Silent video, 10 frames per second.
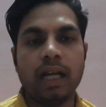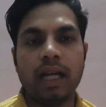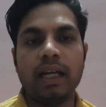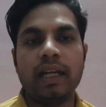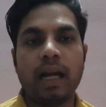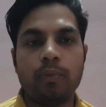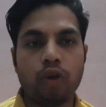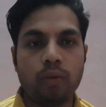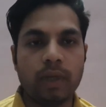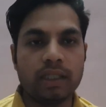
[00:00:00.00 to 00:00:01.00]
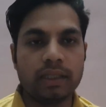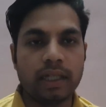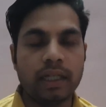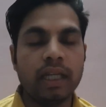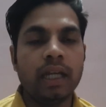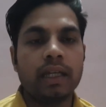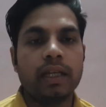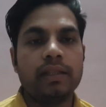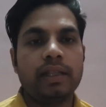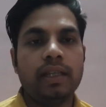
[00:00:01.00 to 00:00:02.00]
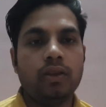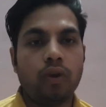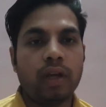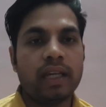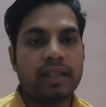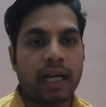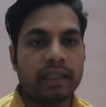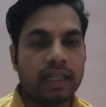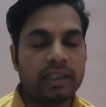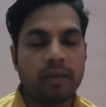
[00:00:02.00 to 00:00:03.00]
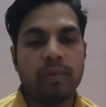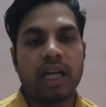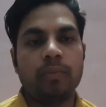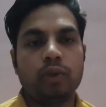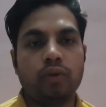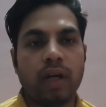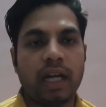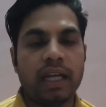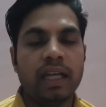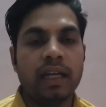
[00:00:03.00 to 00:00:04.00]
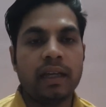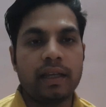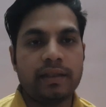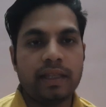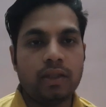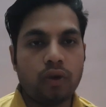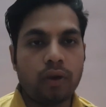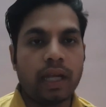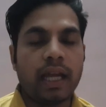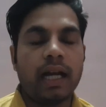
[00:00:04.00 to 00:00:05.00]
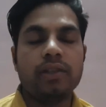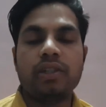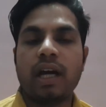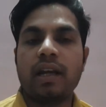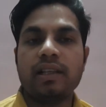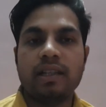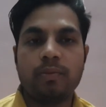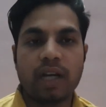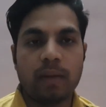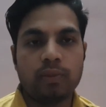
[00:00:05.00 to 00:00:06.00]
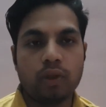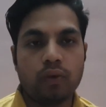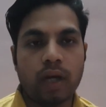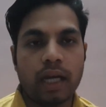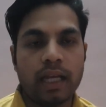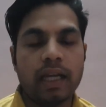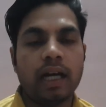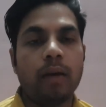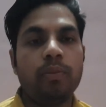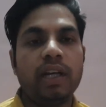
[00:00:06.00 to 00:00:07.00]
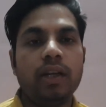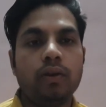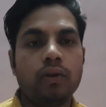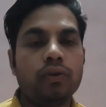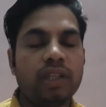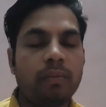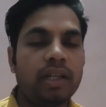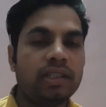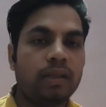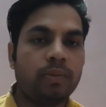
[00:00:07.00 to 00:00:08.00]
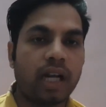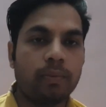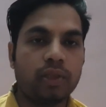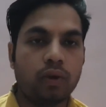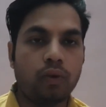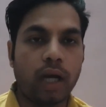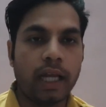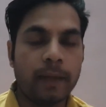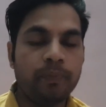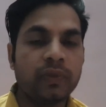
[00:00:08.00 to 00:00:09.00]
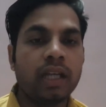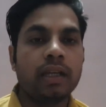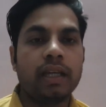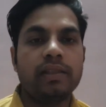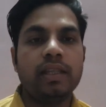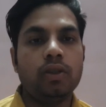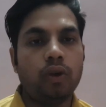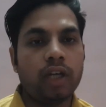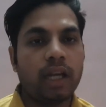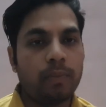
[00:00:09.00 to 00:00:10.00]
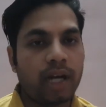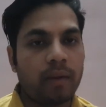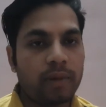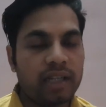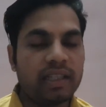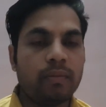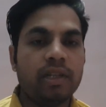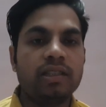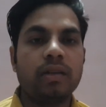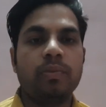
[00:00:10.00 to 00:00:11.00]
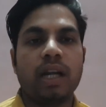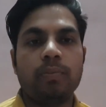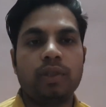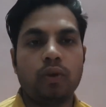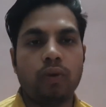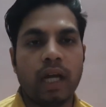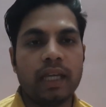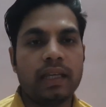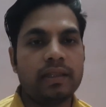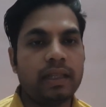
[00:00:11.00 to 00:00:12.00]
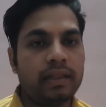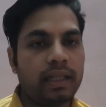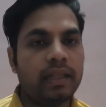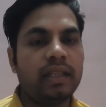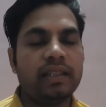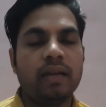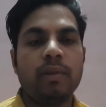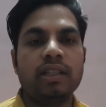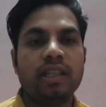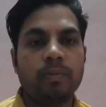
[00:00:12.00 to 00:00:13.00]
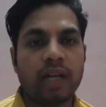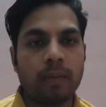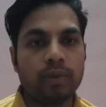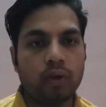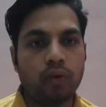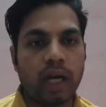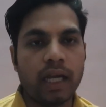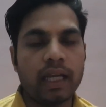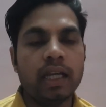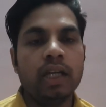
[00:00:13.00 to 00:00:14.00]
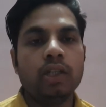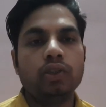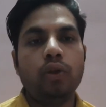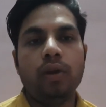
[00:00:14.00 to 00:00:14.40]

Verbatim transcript: अगर आपको मंत्र किसी योग्य साधक से प्राप्त हुआ है किसी योग्य आचार्य से प्राप्त हुआ है अपने गुरु से मंत्र प्राप्त हुआ है किसी योग्य ब्राह्मण से मंत्र प्राप्त हुआ है किसी सिद्ध से मंत्र प्राप्त हुआ है तो